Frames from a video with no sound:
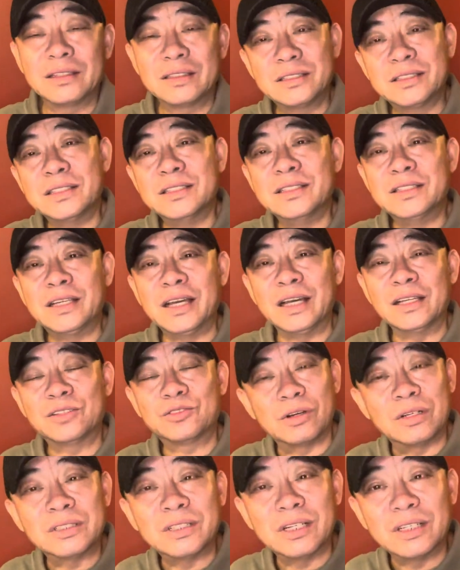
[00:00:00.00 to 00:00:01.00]
今天
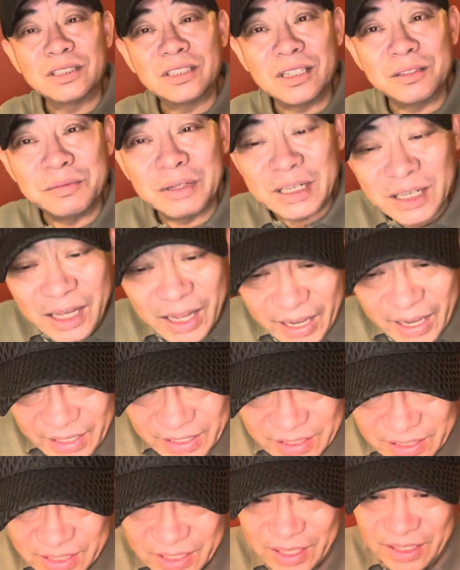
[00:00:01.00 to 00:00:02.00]
专程登门看
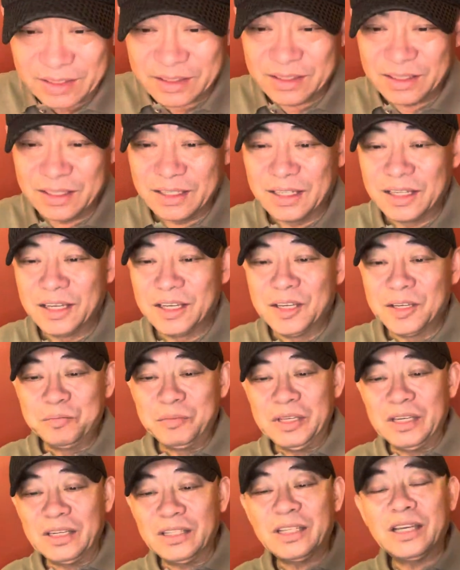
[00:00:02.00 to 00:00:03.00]
一看，
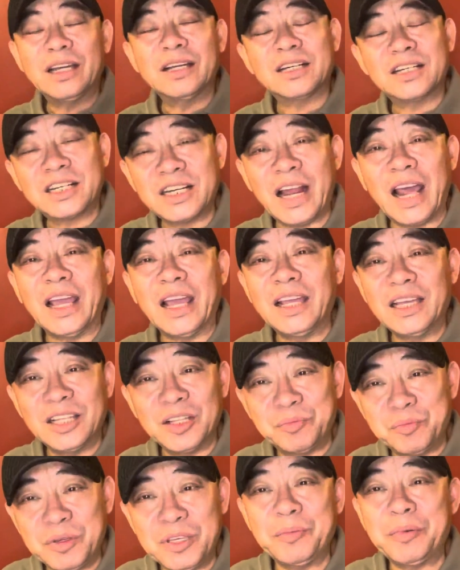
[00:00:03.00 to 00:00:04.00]
明天善意的
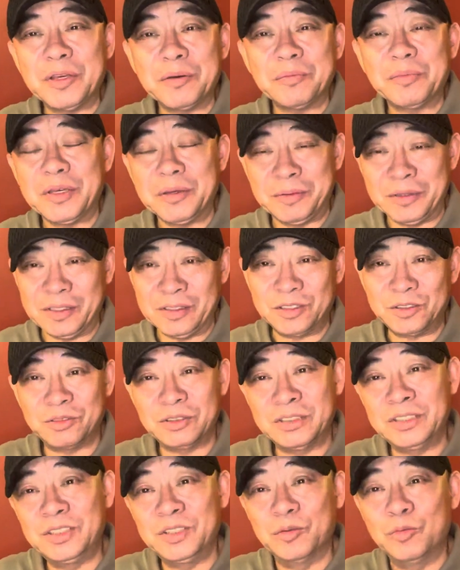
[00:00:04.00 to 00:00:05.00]
批评批评，说
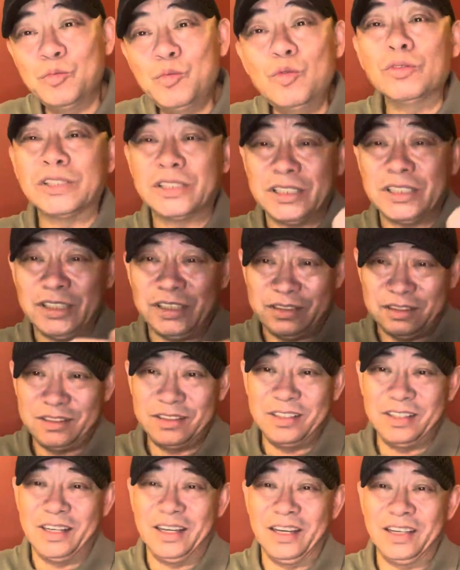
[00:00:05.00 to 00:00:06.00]
你有暮气，
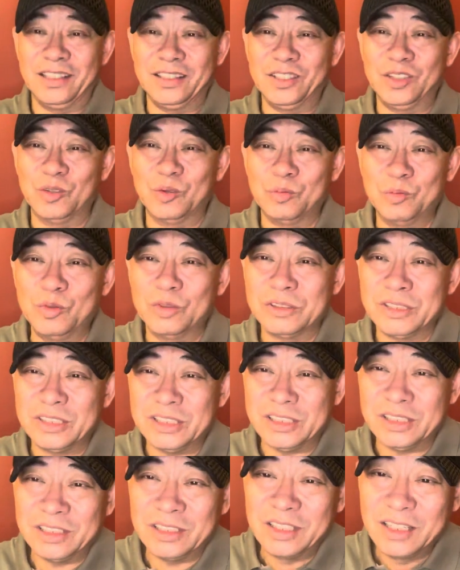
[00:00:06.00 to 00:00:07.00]
哈哈，你有暮
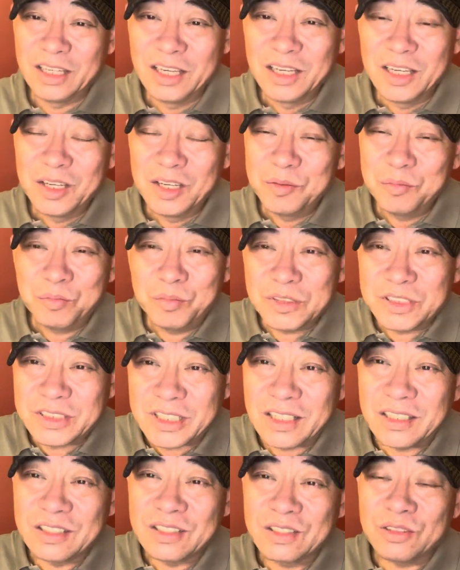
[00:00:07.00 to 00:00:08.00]
气，不
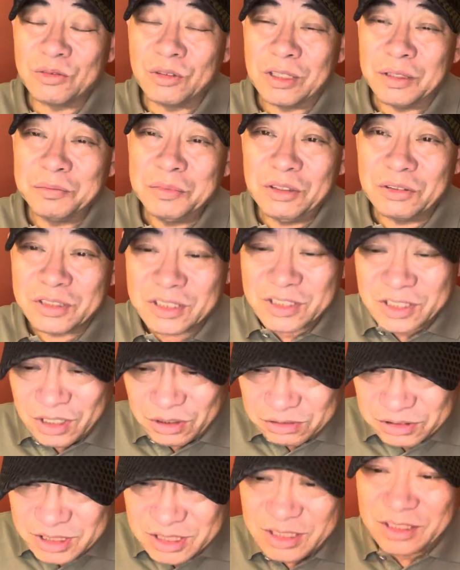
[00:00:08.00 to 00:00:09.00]
振作，没有
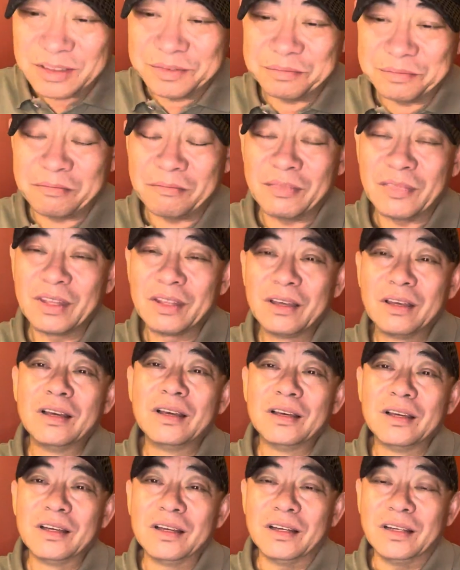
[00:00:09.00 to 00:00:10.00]
朝气，嗯。
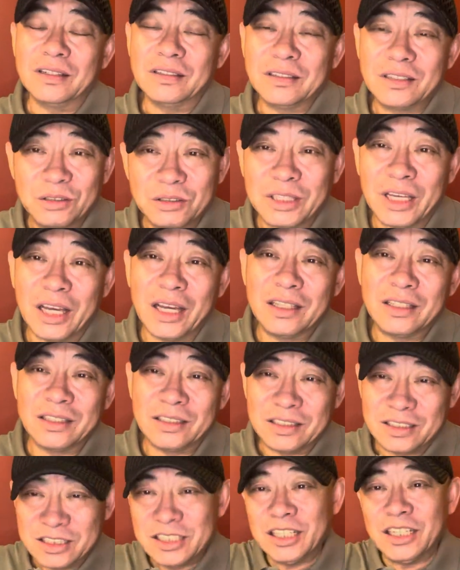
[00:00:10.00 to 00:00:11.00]
后天呢，
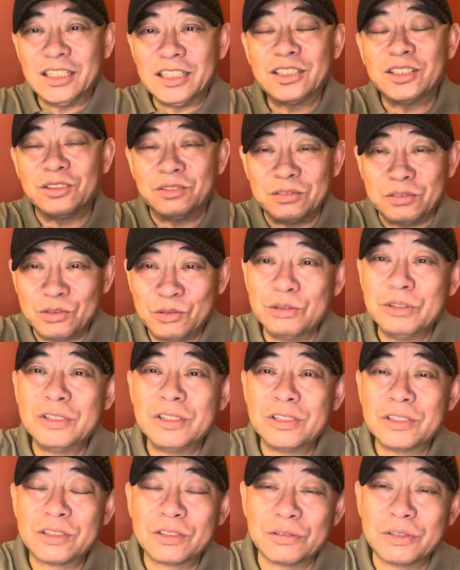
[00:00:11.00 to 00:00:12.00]
写一首《
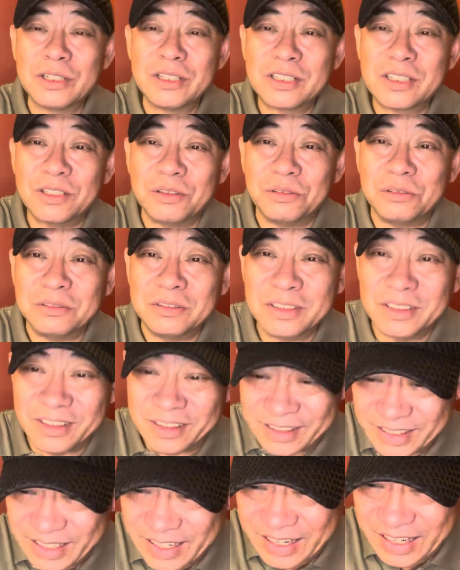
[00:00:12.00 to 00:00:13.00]
龟虽寿》，是
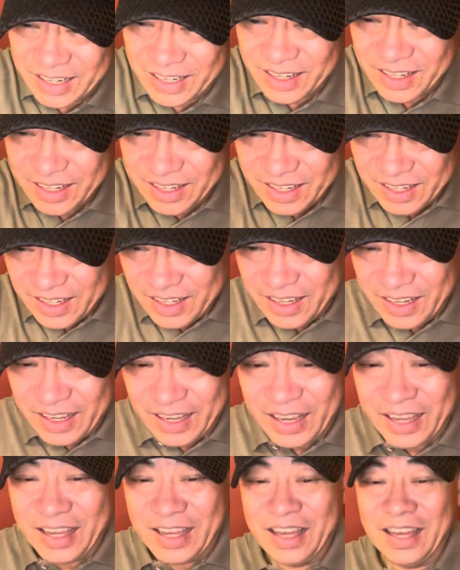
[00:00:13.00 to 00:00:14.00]
不是啊？
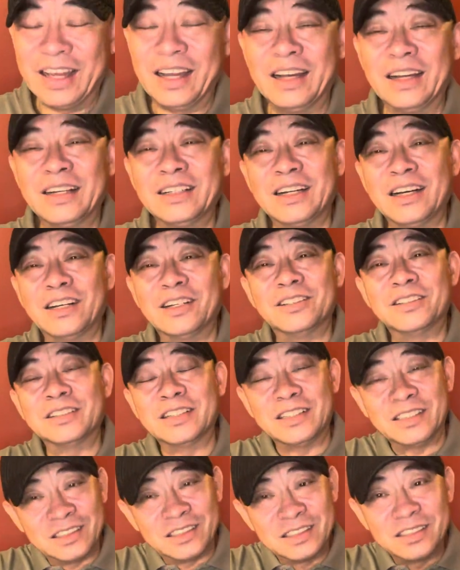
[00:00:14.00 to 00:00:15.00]
哎，然后
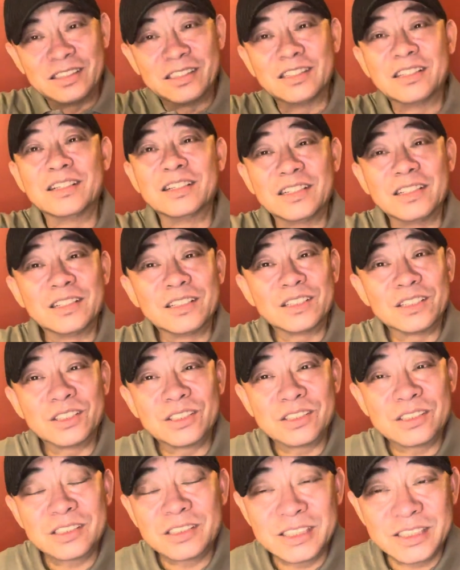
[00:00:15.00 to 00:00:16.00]
呢，
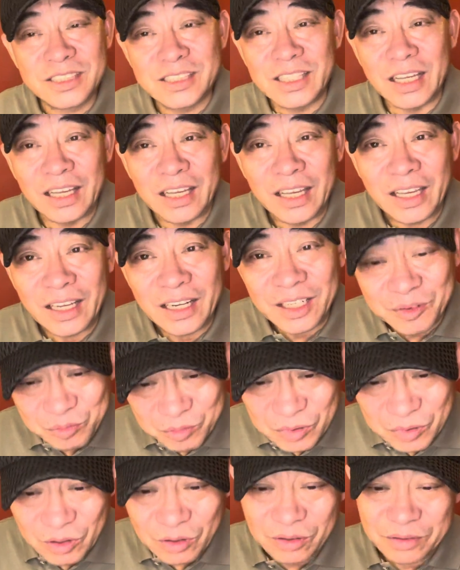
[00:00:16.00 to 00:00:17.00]
赠给林
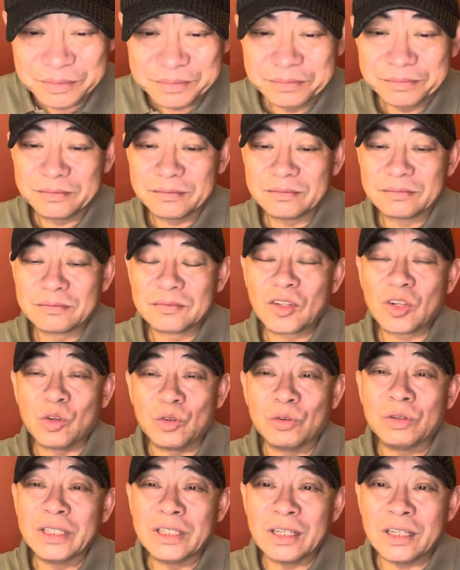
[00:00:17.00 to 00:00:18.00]
彪，
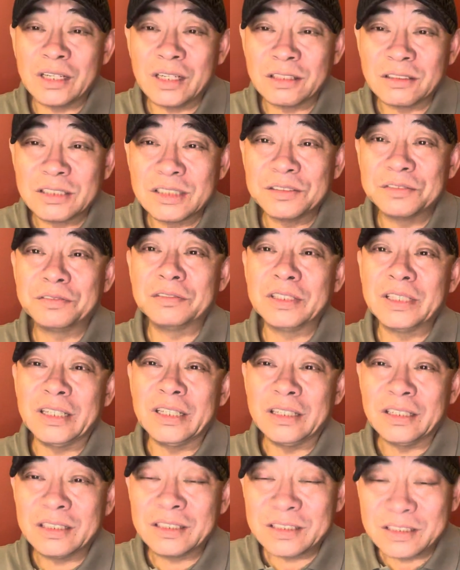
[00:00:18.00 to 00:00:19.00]
鼓励他老骥伏
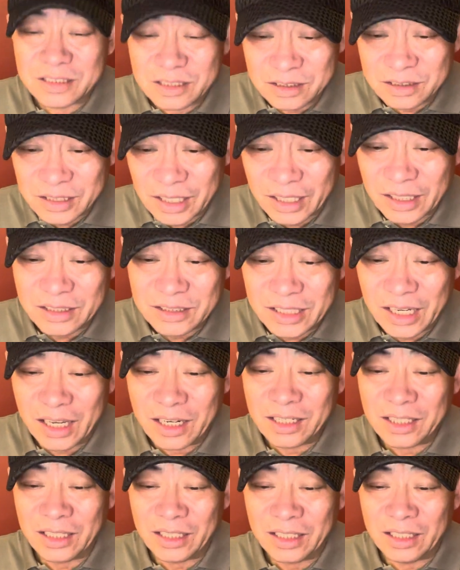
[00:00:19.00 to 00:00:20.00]
枥，志在
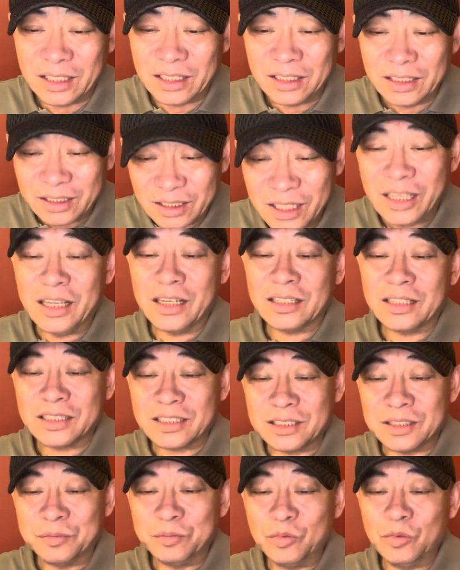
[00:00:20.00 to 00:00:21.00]
千里，烈
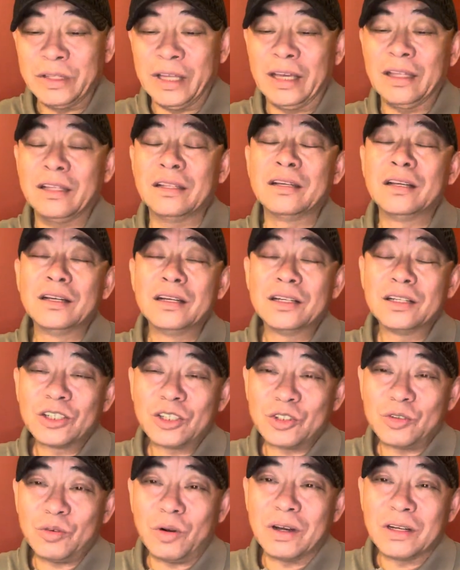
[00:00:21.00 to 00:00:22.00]
士不年，
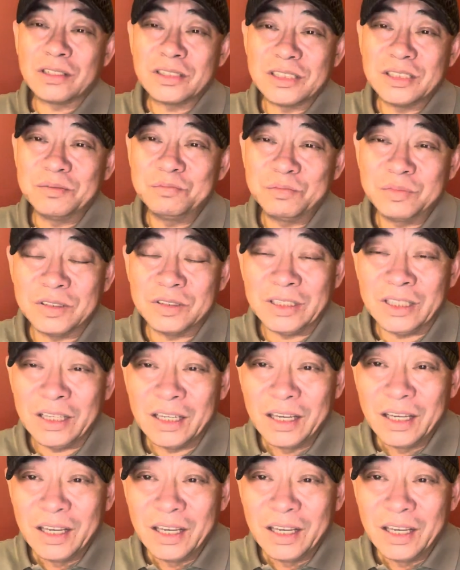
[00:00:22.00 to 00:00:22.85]
壮心不已。